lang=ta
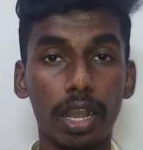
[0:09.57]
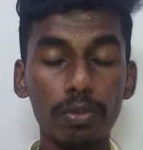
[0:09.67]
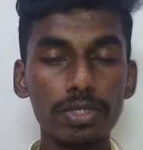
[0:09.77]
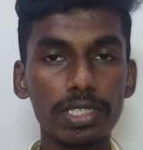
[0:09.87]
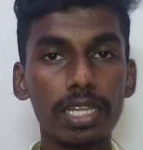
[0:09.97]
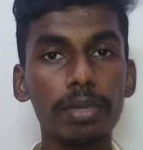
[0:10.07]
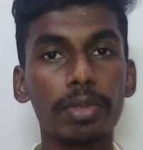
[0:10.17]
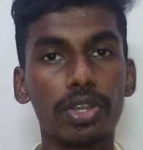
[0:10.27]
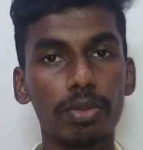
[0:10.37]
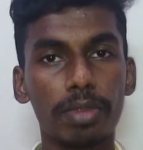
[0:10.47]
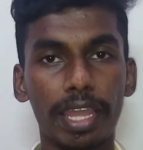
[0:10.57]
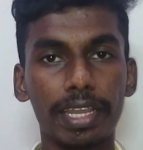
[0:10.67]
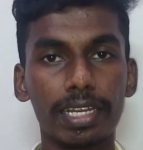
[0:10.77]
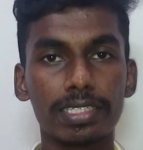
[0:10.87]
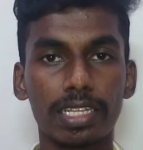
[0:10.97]
கவுன்சிலிங் மற்றும்
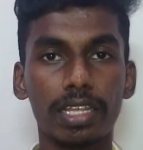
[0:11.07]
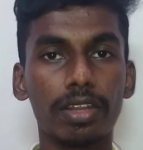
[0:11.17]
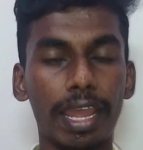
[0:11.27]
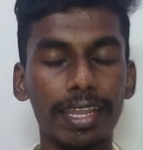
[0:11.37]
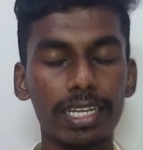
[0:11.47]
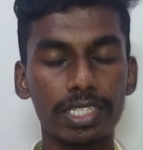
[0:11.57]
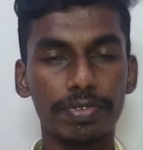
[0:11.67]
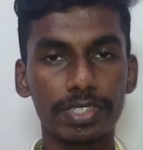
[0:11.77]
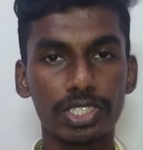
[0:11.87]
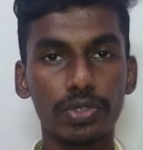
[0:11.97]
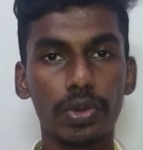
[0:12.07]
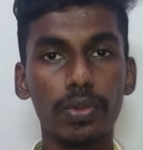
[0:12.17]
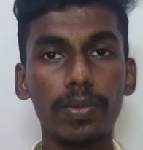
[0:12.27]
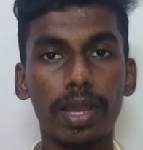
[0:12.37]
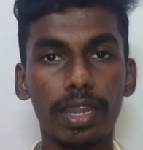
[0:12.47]
ரேங்க் லிஸ்ட் அதாவது ரேங்க் லிஸ்ட் ஃபஸ்ட்டு
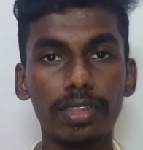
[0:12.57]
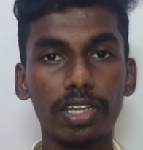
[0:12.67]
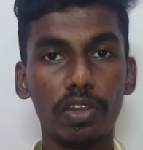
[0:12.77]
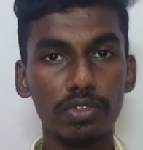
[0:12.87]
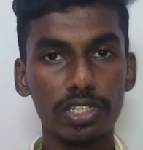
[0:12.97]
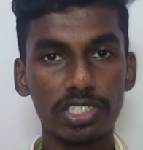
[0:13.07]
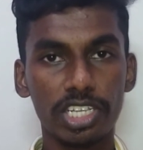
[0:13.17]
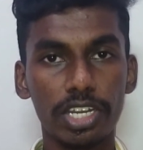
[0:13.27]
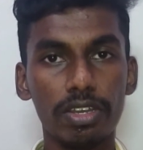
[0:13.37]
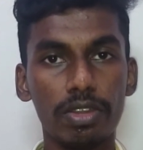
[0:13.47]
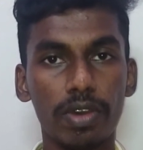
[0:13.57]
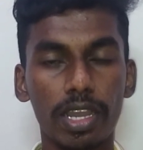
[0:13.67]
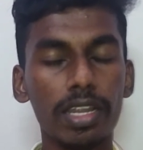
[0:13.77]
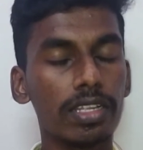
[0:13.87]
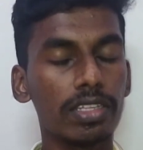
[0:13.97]
வரும் அடுத்து கவுன்சிலிங் ஷெடியூல்
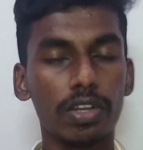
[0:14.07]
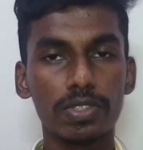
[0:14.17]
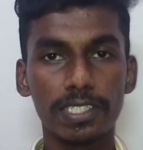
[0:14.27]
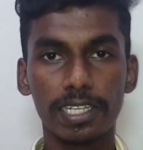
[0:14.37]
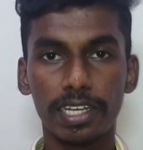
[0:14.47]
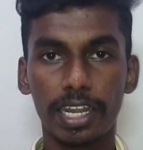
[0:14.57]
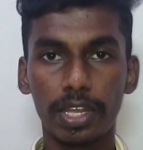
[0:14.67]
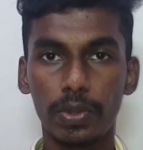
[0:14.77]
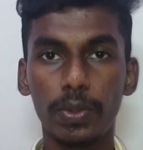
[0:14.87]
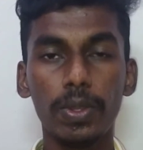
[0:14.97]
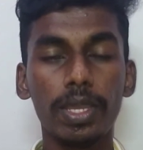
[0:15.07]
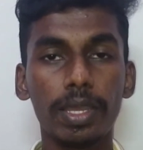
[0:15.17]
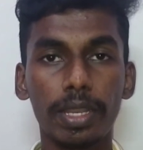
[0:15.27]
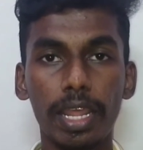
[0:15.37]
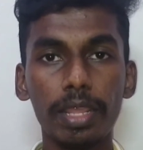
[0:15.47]
இடுவாங்க அடுத்து கவுன்சிலிங் நடக்கும்
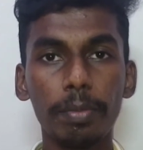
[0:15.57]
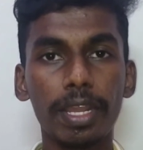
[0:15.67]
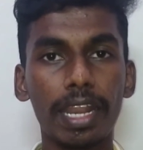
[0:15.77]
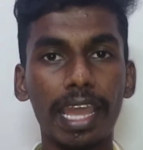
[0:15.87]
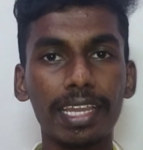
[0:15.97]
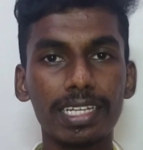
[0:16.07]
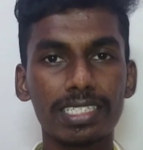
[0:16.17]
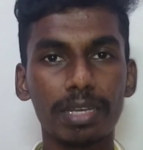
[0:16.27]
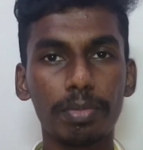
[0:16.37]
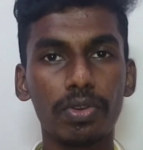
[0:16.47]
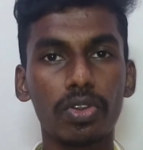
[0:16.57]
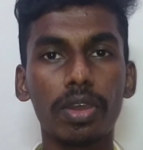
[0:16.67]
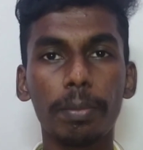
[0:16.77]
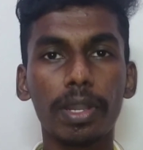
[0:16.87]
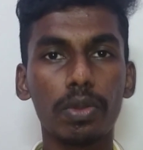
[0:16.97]
நிறைய பேர் ரேங்க் லிஸ்ட் எப்போ
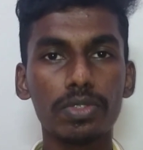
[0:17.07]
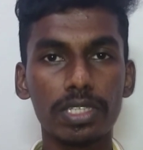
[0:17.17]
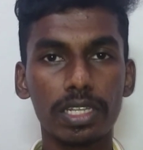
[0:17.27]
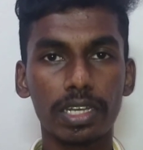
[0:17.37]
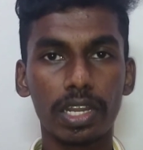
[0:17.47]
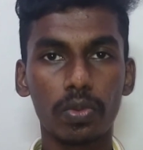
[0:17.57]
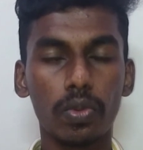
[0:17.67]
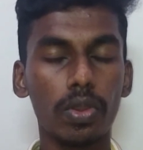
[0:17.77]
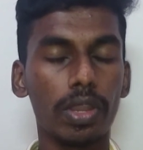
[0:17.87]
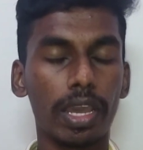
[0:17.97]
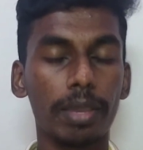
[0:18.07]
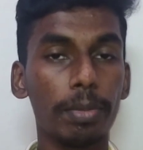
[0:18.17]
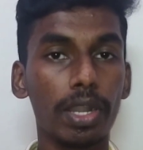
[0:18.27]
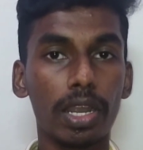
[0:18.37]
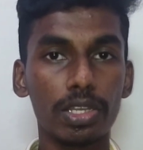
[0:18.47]
வரும் எப்போ கவுன்சிலிங் நடக்கும் நாங்கள்
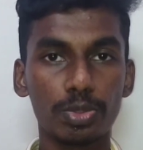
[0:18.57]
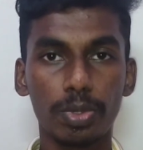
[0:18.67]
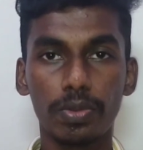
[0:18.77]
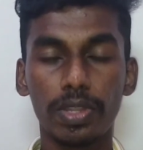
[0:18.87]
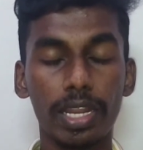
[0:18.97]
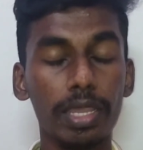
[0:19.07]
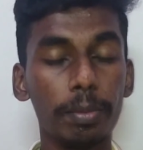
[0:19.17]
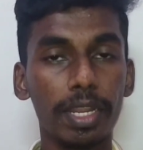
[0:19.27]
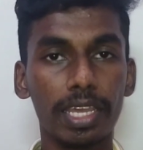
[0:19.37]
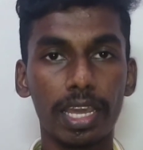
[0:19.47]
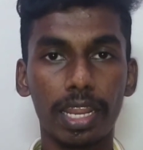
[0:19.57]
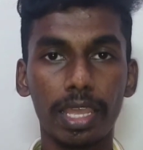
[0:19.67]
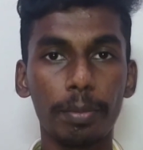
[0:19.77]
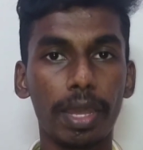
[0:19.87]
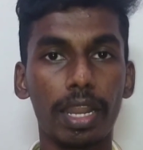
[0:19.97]
எப்போ காலேஜ் போவோம் நிறைய பேர்
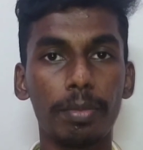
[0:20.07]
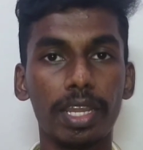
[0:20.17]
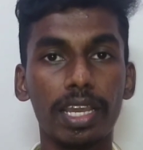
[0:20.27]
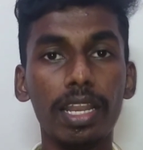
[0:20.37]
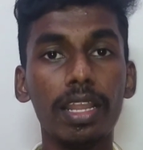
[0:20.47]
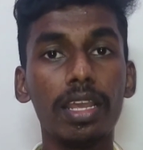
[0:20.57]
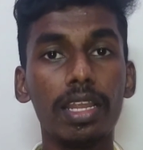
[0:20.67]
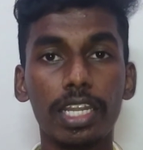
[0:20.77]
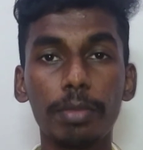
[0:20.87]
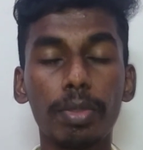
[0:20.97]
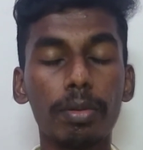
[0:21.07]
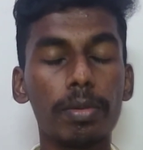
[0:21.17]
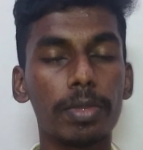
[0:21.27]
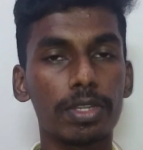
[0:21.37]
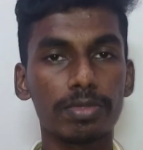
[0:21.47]
கேட்குறீங்க பேராமெடிக்கல்
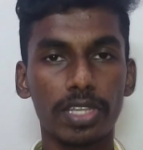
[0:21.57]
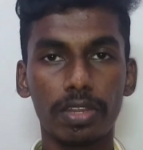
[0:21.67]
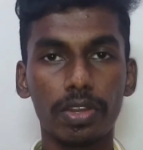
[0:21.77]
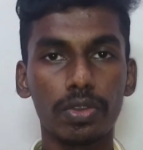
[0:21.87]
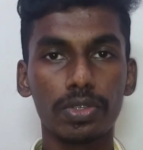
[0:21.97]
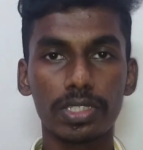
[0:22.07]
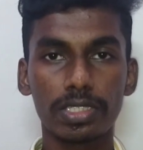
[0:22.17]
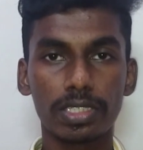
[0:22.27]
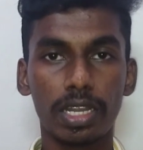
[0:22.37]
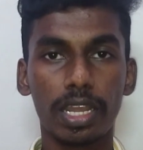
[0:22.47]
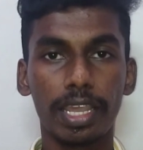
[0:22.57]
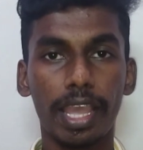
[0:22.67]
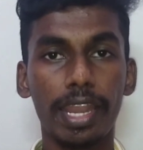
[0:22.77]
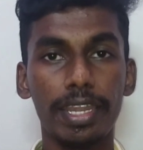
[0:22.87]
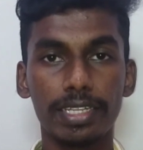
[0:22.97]
டிப்ளமோ மற்றும் சர்டிஃபிகேட் கோர்சஸ்க்கான
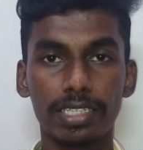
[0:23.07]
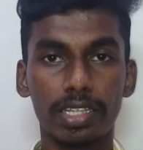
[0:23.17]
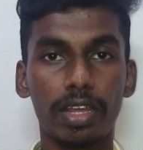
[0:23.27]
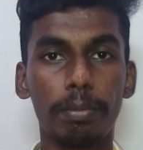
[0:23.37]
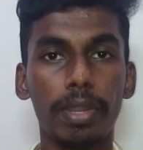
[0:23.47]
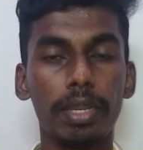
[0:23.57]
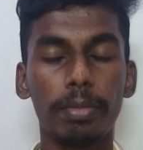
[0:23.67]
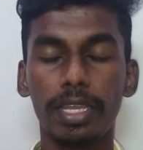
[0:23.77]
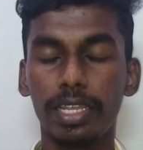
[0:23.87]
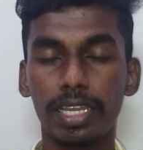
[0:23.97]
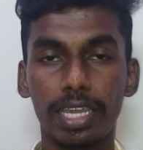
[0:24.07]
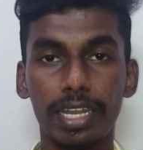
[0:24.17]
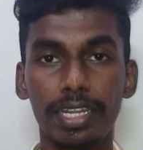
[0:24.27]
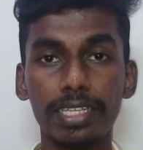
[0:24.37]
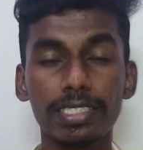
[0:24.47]
கேண்டிடேட்ஸ் அதாவது அப்ளை பண்ணியிருக்க
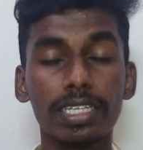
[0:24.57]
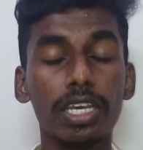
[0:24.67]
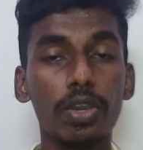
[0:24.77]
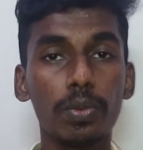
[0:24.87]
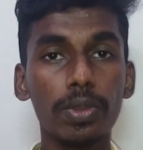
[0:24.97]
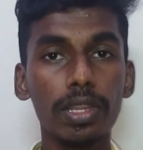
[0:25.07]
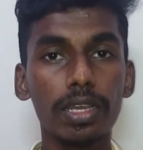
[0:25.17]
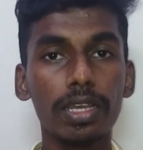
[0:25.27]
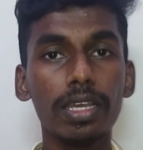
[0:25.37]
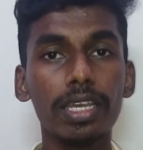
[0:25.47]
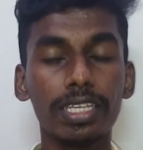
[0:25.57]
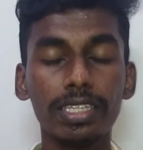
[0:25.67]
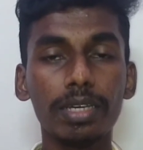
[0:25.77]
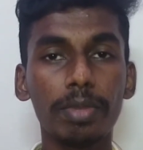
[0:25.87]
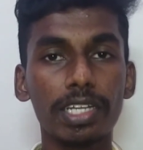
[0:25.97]
கேண்டிடேட்ஸ் உங்களுக்கு
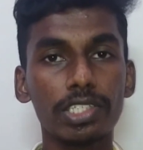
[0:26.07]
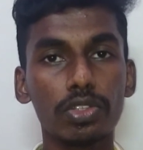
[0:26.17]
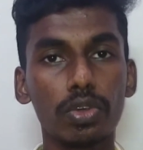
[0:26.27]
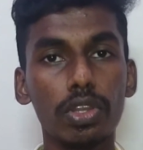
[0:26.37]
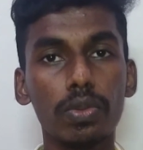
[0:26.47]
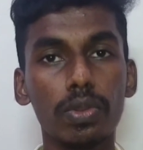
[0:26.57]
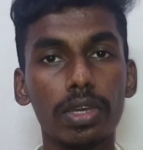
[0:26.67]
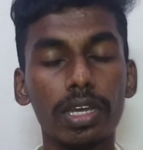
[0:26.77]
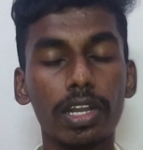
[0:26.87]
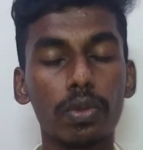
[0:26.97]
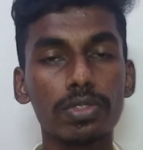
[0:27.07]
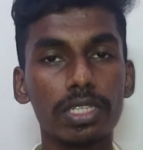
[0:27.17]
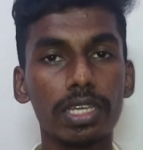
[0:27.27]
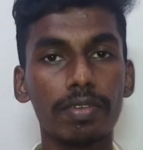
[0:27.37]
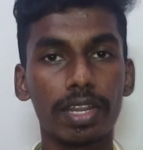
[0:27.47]
இந்த மாதத்துக்குள்ளே உங்களுக்கு
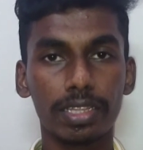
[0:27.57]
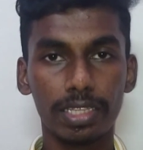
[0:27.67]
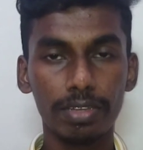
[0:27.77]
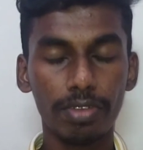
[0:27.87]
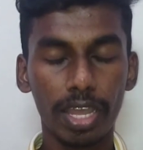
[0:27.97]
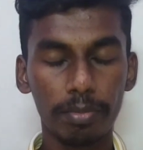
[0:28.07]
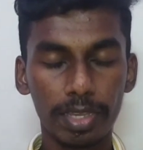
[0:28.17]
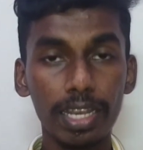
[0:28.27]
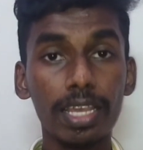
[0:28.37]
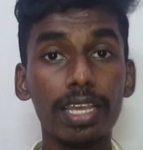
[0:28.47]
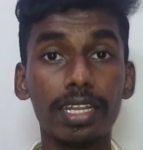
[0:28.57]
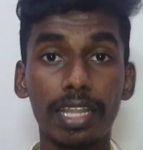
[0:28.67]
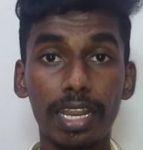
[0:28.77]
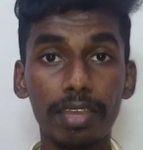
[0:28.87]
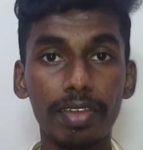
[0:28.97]
கவுன்சிலிங் வரத்துக்கு வாய்ப்புகள்
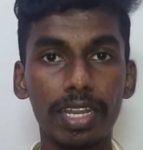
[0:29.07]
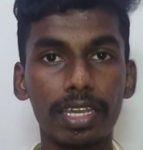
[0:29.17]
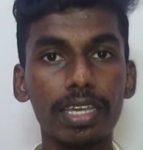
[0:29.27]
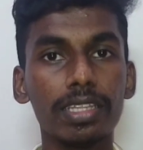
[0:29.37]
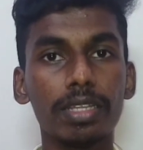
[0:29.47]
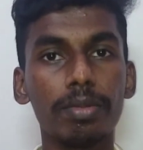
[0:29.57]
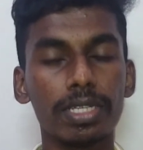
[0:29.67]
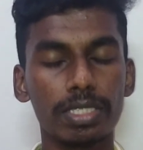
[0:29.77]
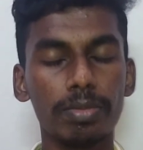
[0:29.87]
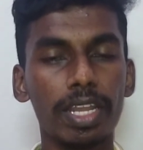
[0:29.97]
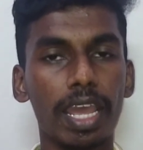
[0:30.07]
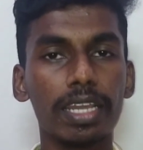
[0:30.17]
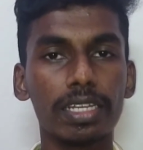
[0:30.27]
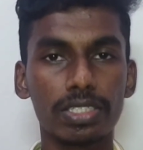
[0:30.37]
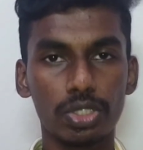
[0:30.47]
நிறையவே இருக்குது இந்த மாதமே
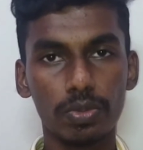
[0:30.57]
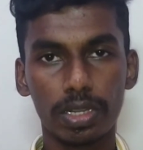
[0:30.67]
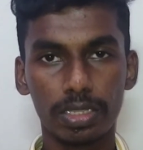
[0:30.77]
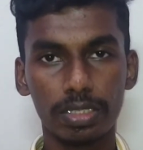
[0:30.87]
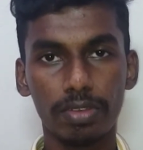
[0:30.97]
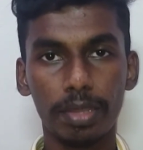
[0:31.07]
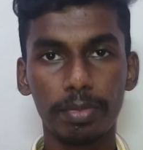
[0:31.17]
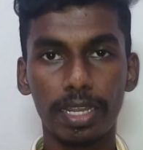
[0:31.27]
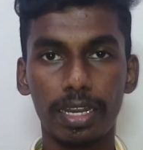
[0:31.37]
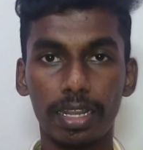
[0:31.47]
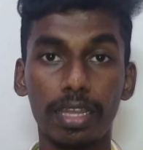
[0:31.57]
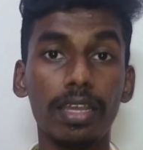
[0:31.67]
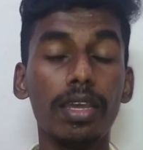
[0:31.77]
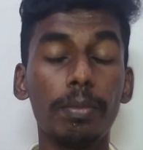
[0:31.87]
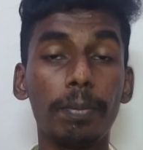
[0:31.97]
ரேங்க் லிஸ்ட்டும் வரத்துக்கு வாய்ப்புகள்
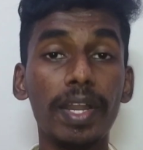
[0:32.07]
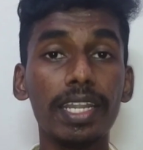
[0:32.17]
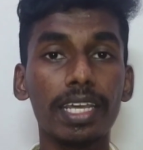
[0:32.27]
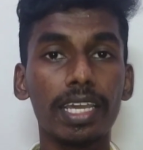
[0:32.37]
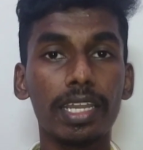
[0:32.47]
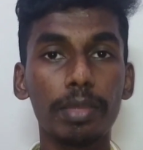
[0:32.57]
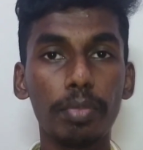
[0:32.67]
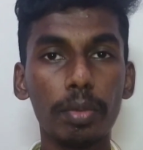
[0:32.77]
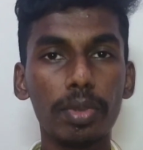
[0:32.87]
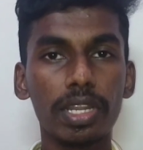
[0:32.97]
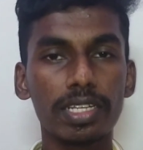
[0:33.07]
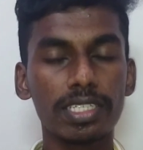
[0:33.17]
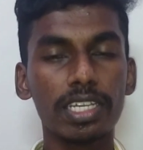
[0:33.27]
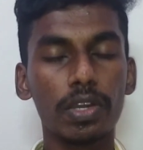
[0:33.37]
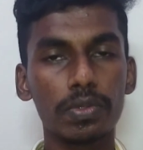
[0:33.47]
இருக்குது பட் டிப்ளமோ
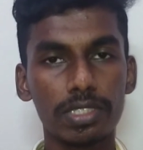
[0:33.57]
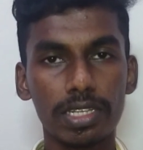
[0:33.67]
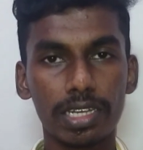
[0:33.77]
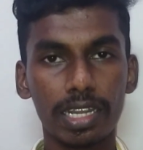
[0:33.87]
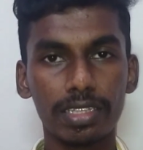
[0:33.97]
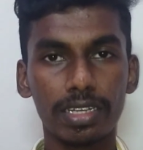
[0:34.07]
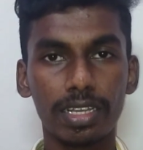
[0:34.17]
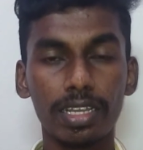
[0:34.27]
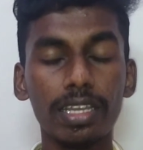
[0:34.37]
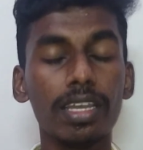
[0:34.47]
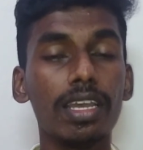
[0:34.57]
நர்சிங் கவுன்சிலிங் நடந்திருக்கு